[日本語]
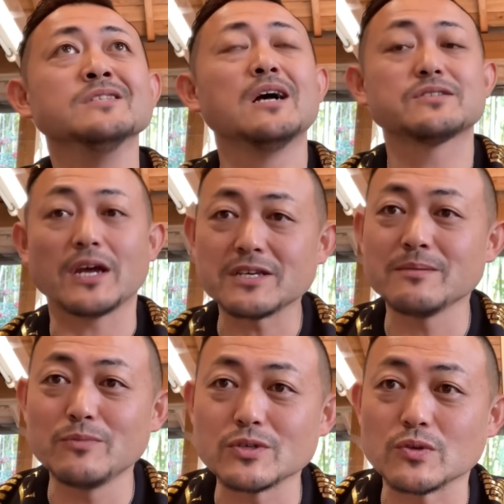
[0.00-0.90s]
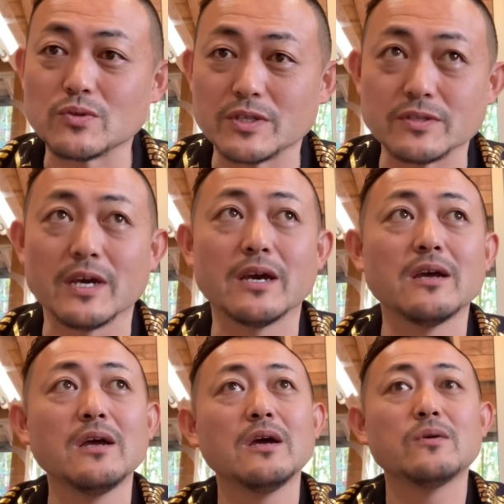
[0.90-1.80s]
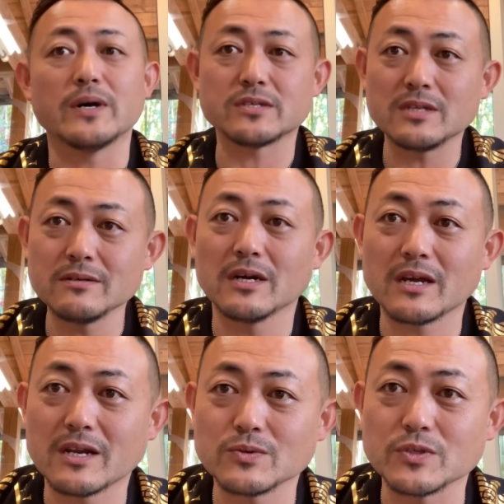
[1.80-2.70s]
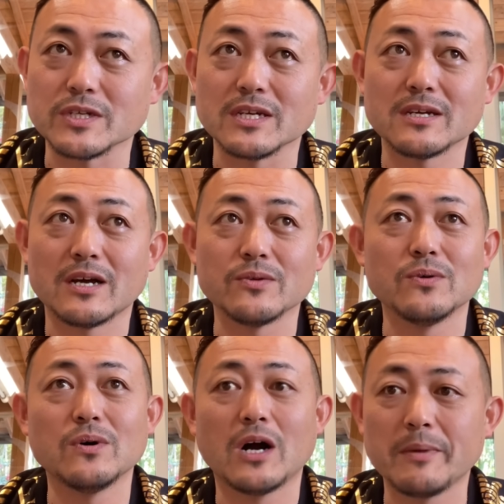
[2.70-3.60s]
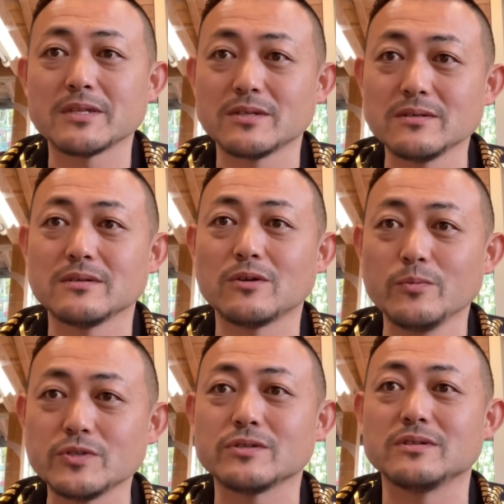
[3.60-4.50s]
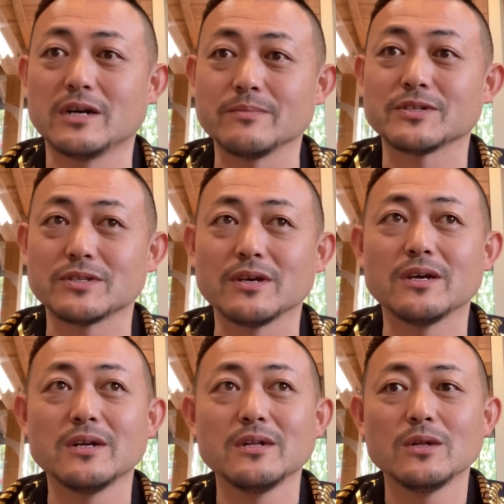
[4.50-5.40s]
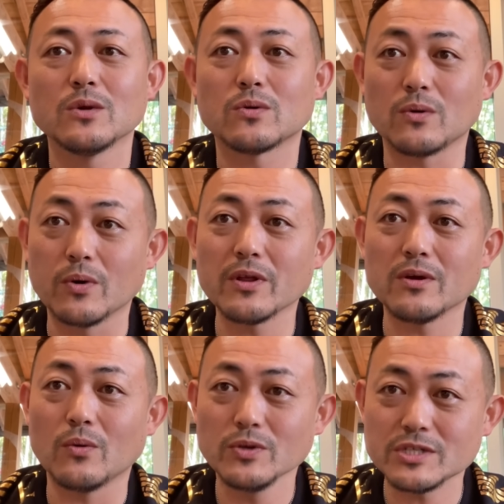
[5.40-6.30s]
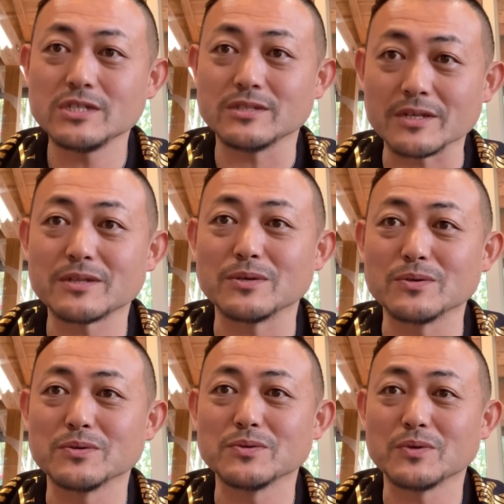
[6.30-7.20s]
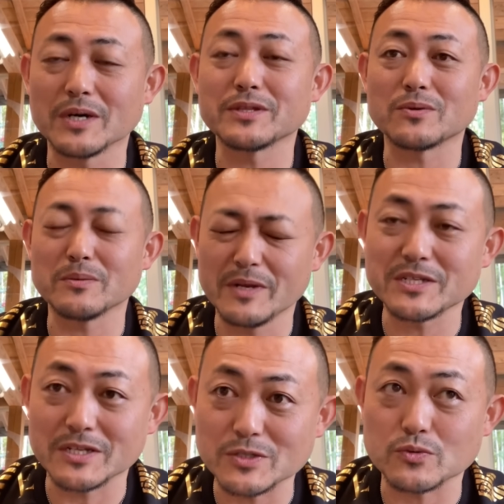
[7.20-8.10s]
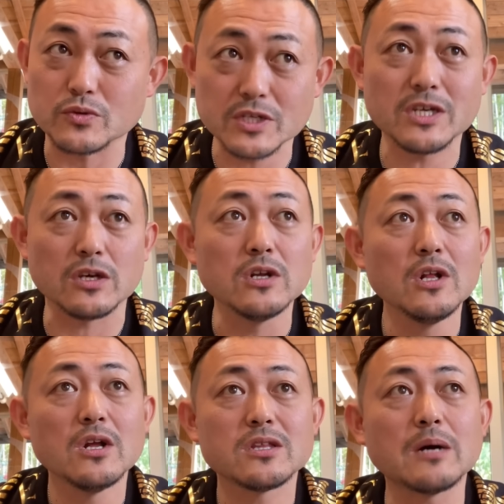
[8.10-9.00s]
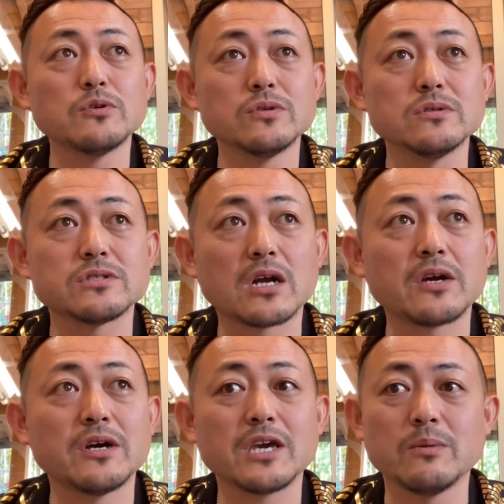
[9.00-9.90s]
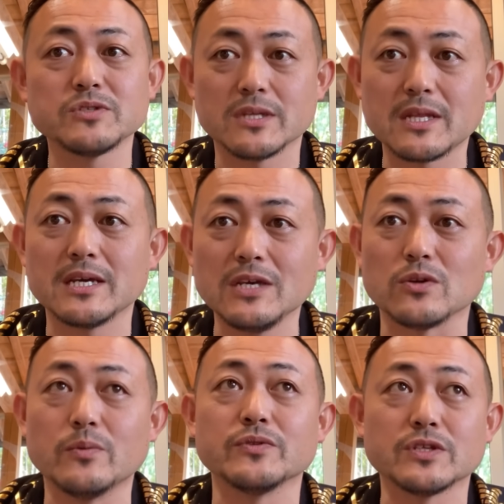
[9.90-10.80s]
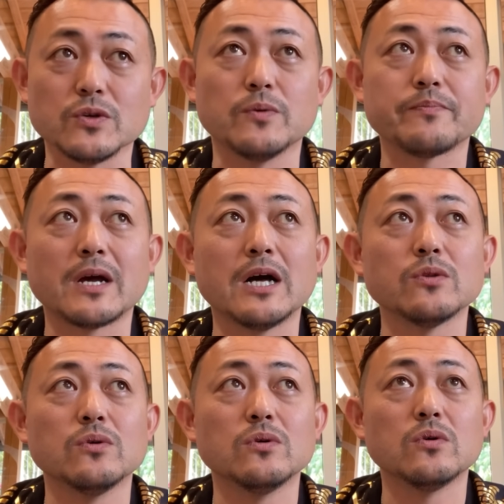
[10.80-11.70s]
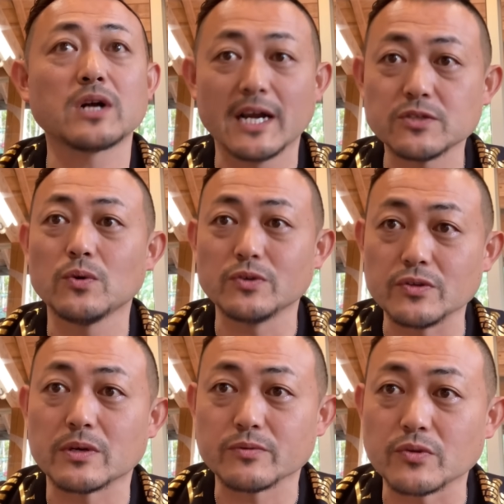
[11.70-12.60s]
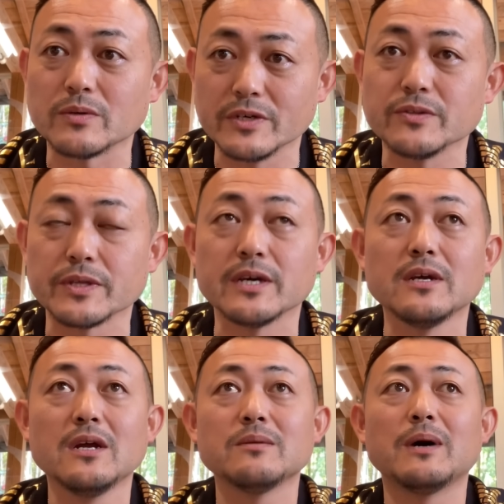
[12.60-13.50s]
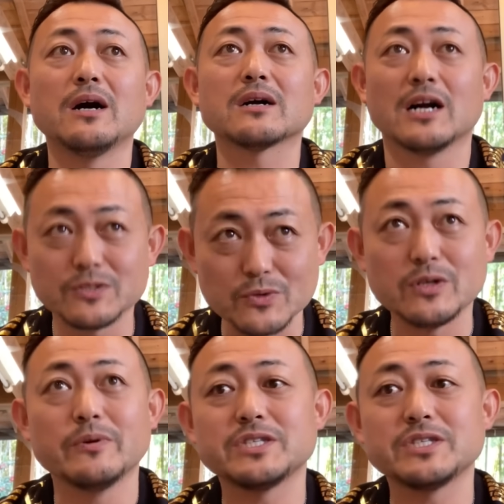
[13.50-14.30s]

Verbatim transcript: 最近僕ちょっとですね、ファスティング明けから少し、あのー、ハマってるお味噌汁がありまして、これ美味しいなっていうのがあったので皆さんにちょっとぜひ多分魚系も絶対いいと思うんですよあの海藻類とかもとってもいいのでまあ海藻類もいい